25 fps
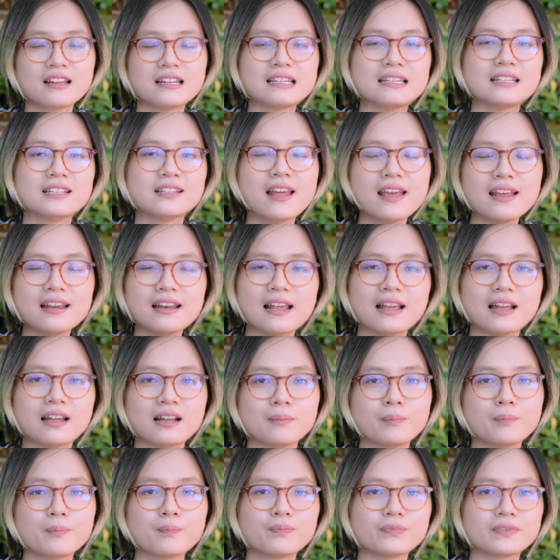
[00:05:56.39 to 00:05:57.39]
Thì đây
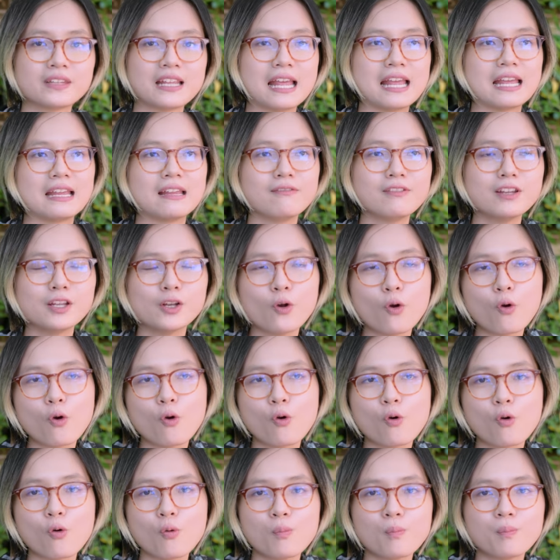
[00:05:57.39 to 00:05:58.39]
là cái
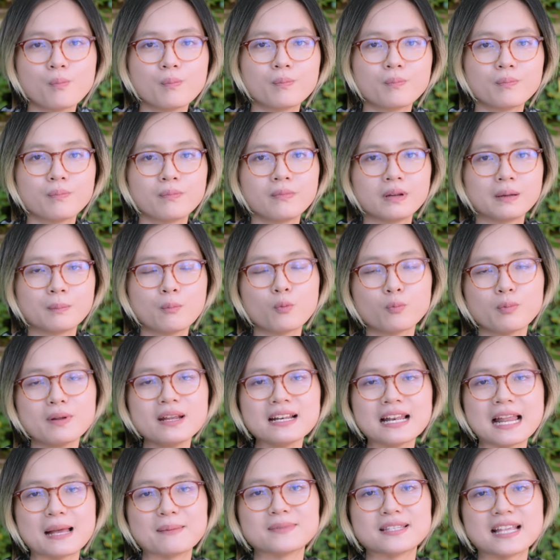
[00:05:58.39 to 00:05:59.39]
video mình mục
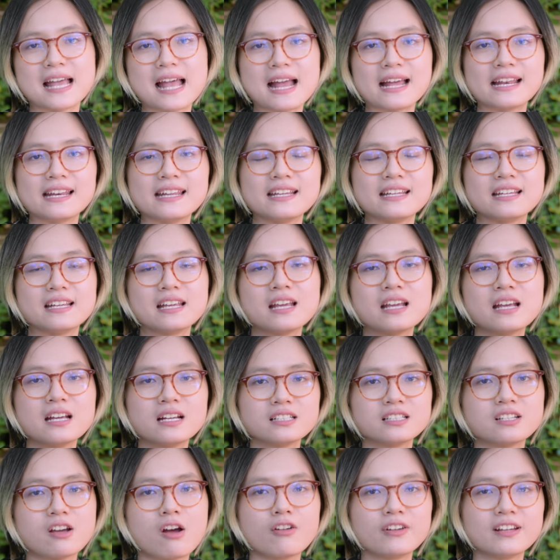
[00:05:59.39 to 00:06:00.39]
đích làm ra để
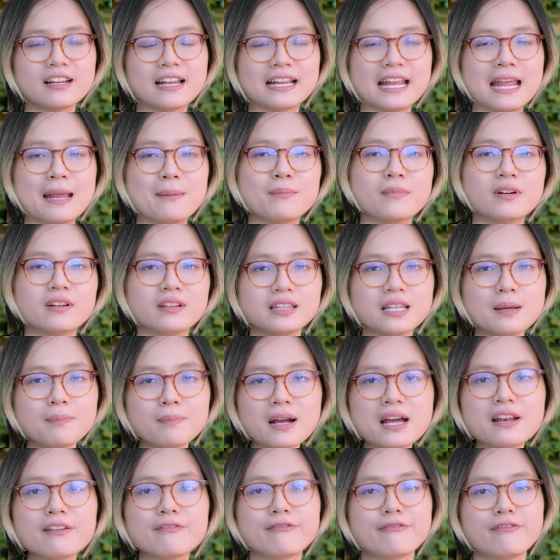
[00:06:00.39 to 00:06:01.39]
cho những anh em mới tiếp
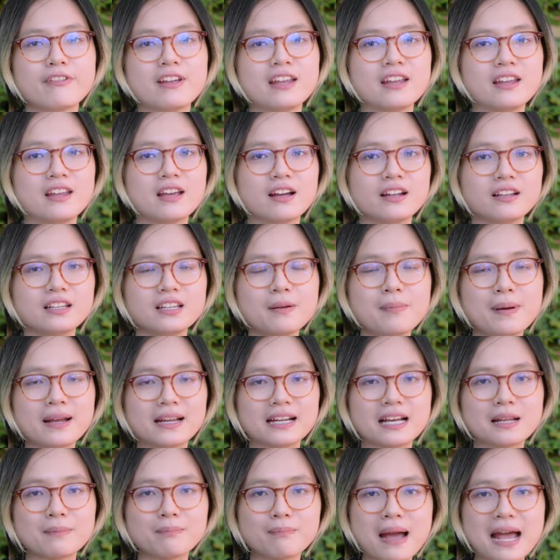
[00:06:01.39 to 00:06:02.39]
cận về ờ, nhiếp
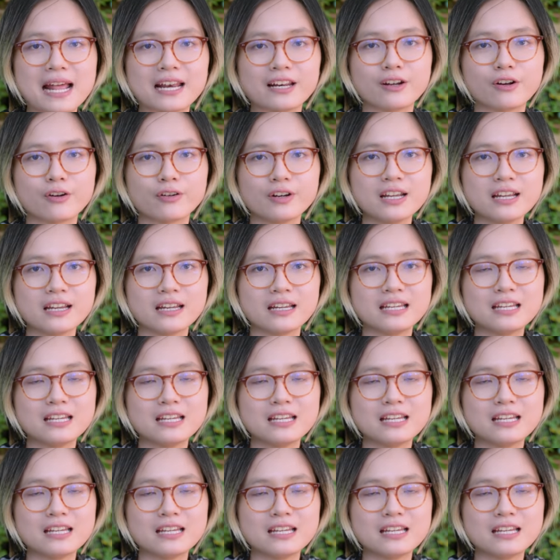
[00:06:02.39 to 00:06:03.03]
ảnh căn bản có thể